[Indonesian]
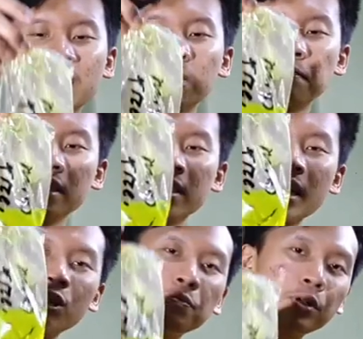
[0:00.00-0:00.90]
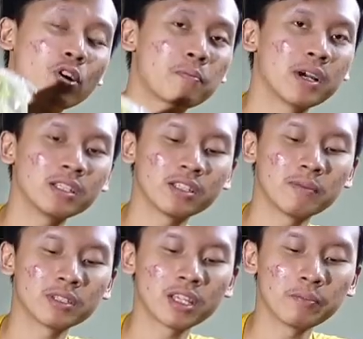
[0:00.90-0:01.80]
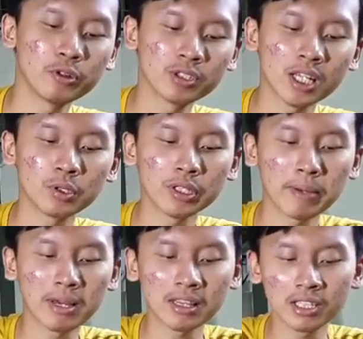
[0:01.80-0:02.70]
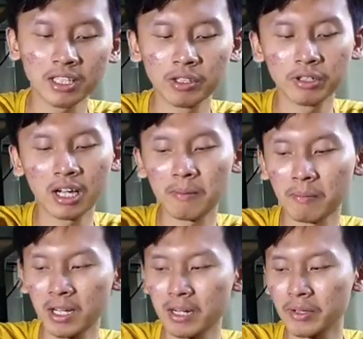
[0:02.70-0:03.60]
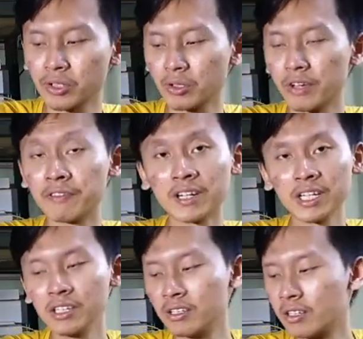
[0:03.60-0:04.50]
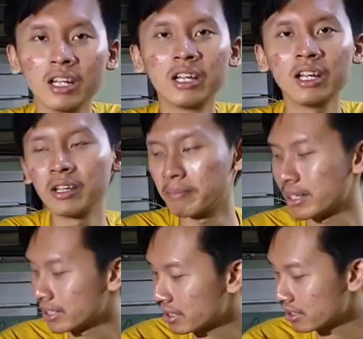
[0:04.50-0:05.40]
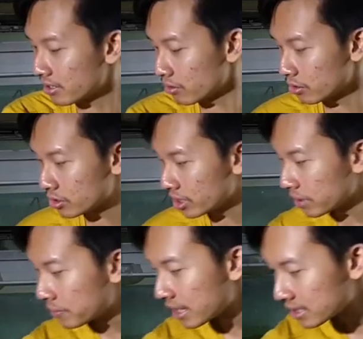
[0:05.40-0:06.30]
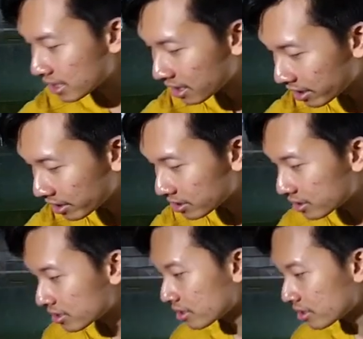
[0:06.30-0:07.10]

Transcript: kita dapat satu peacock bass ya meskipun satunya mati ya udah nggak apa-apa namanya juga free ini banyak kucing penasaran guys